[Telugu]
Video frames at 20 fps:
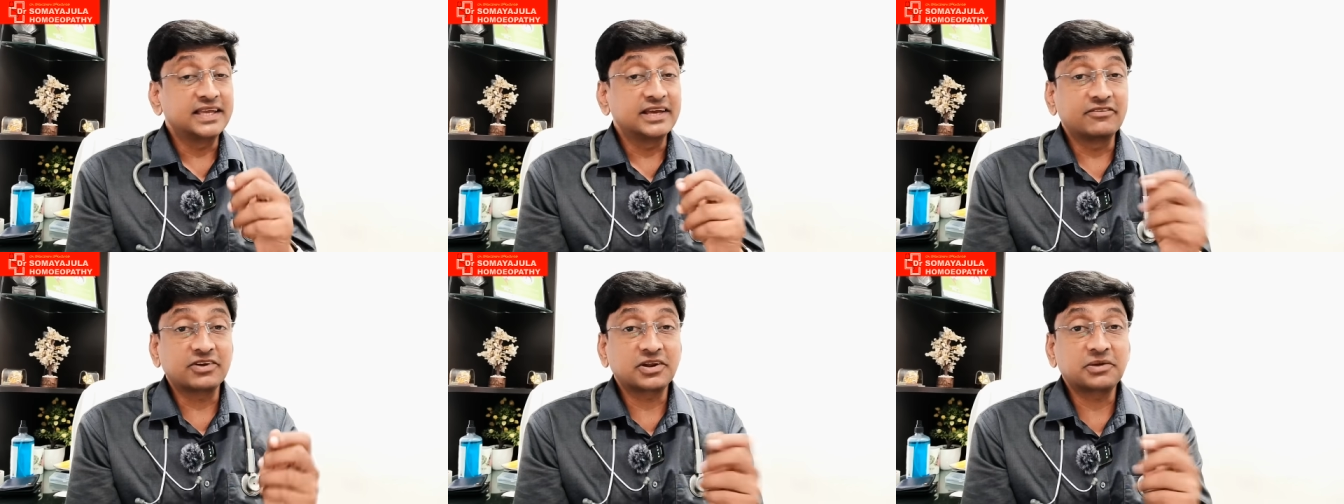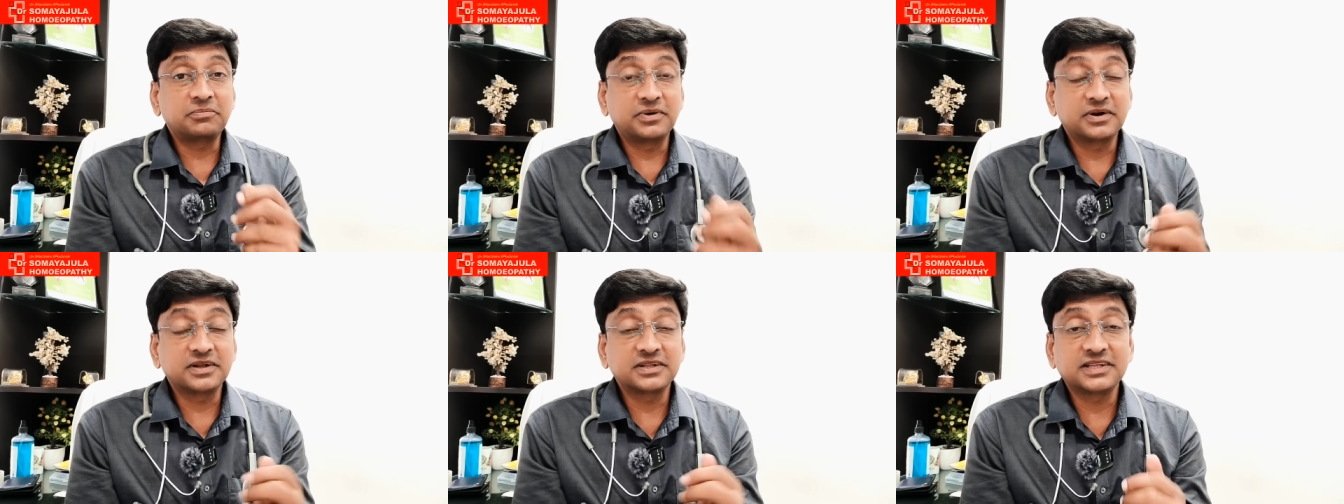
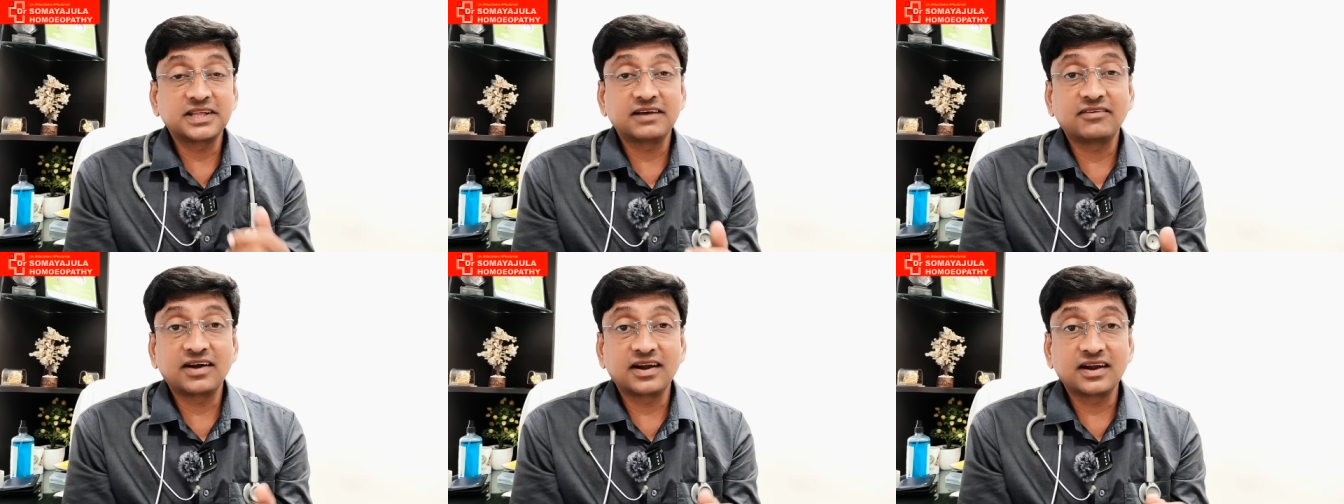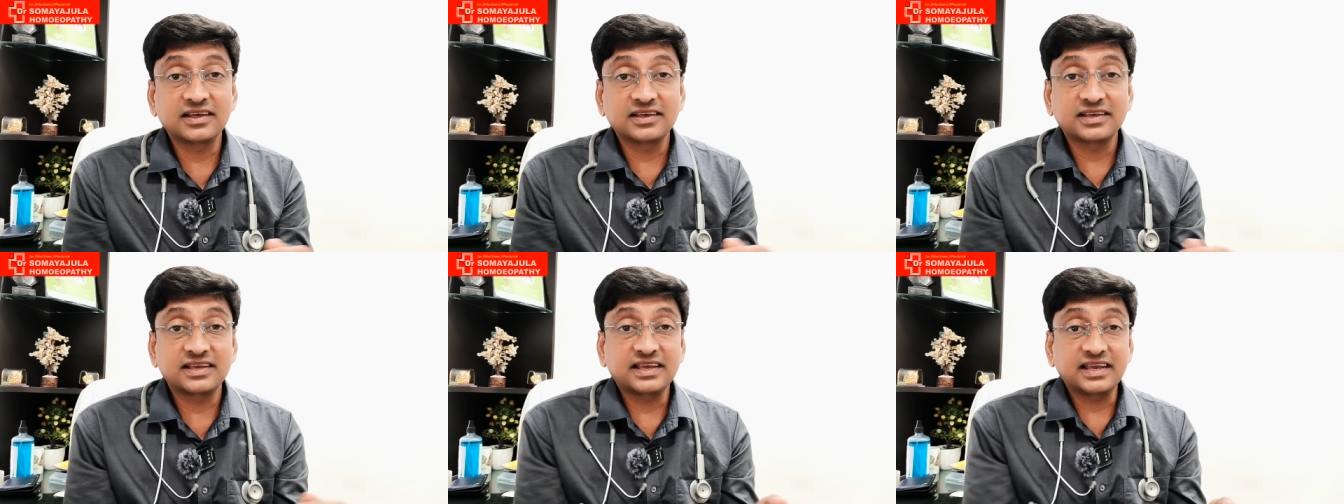ఎవరికి పెడితే
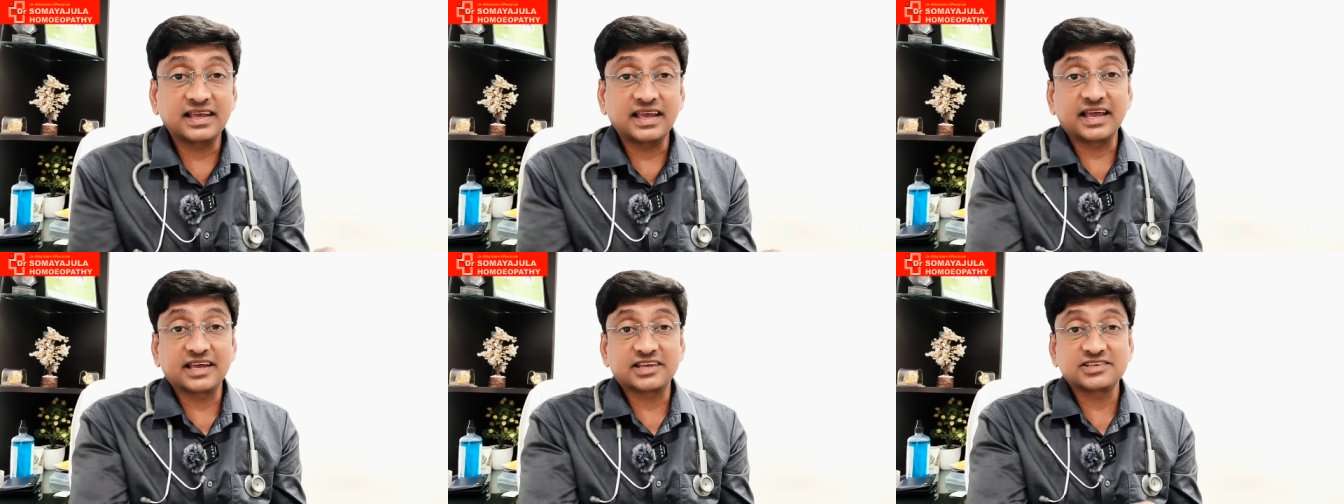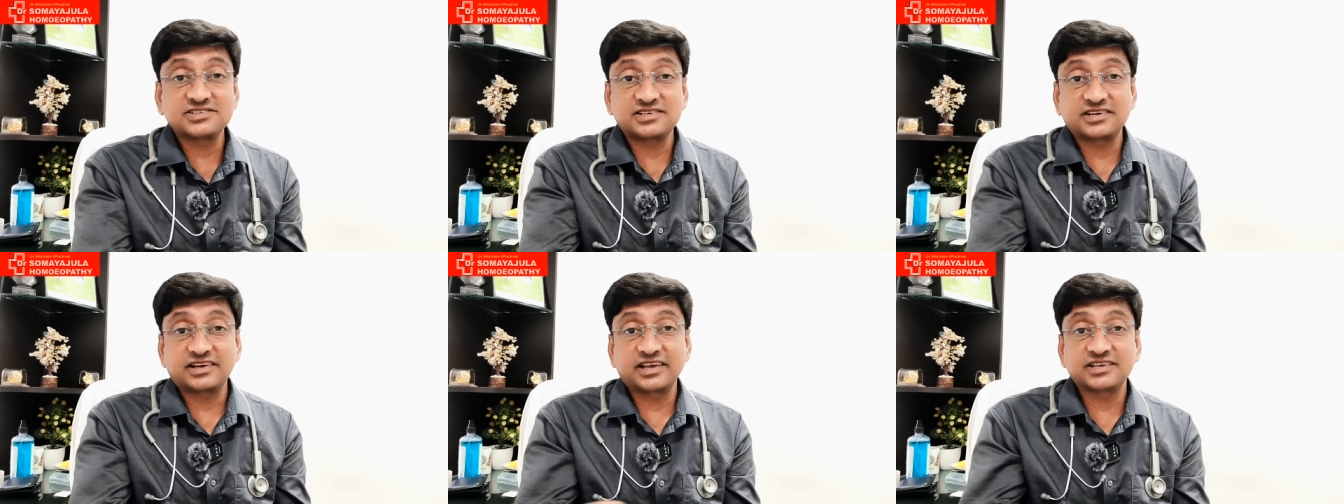వాళ్ళకి
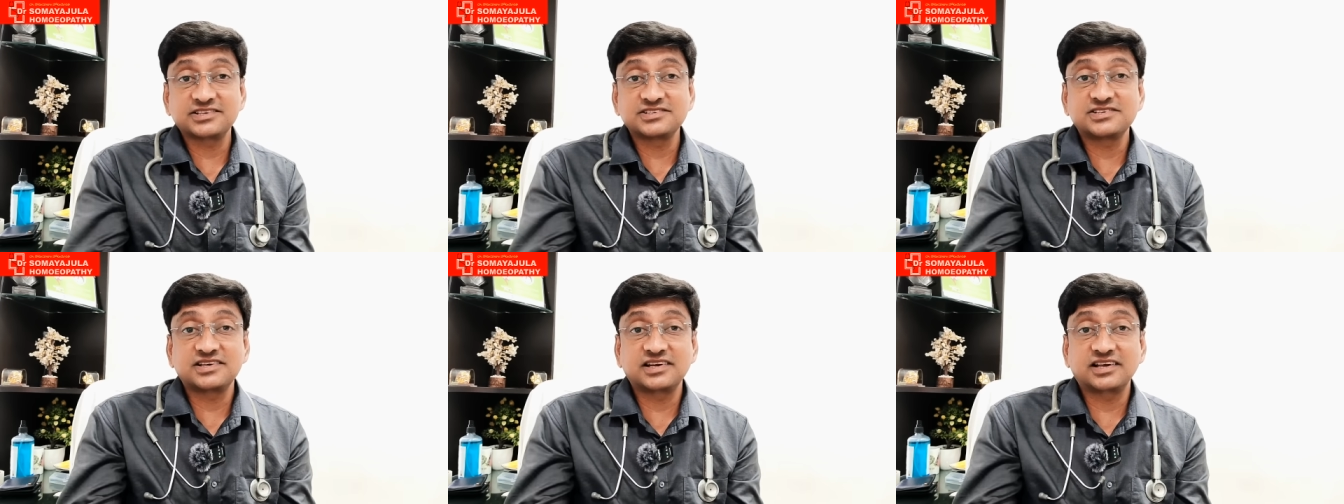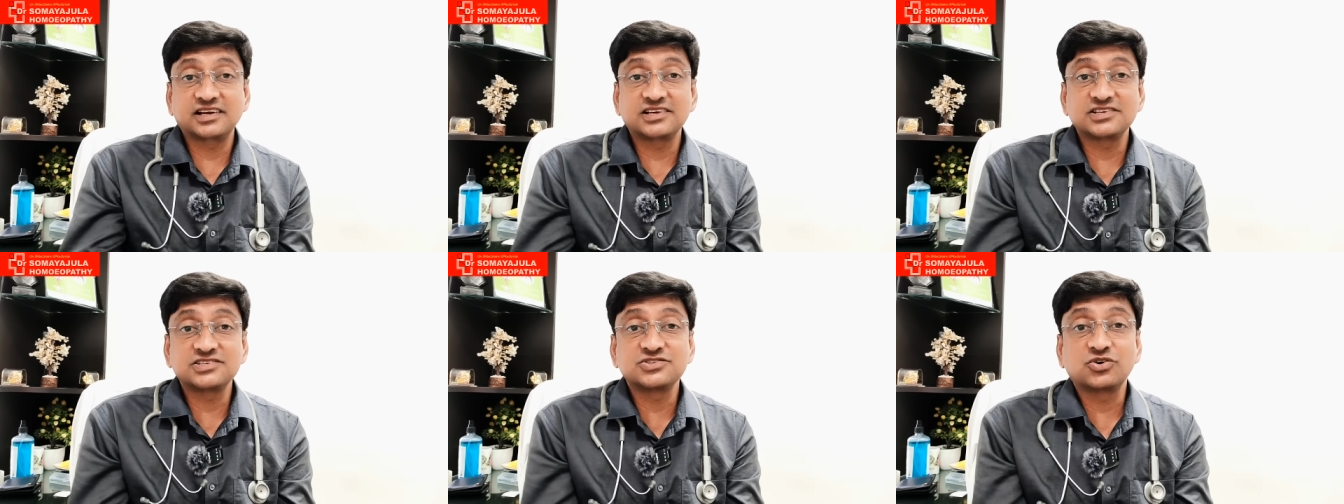ఎక్స్ట్రా
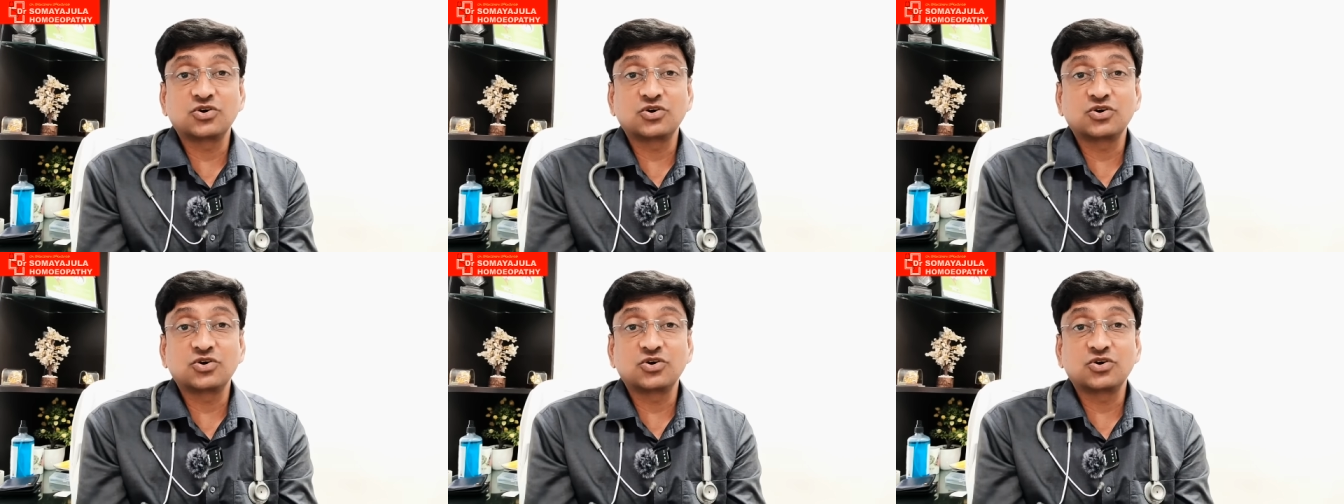ఎక్స్ట్రాగా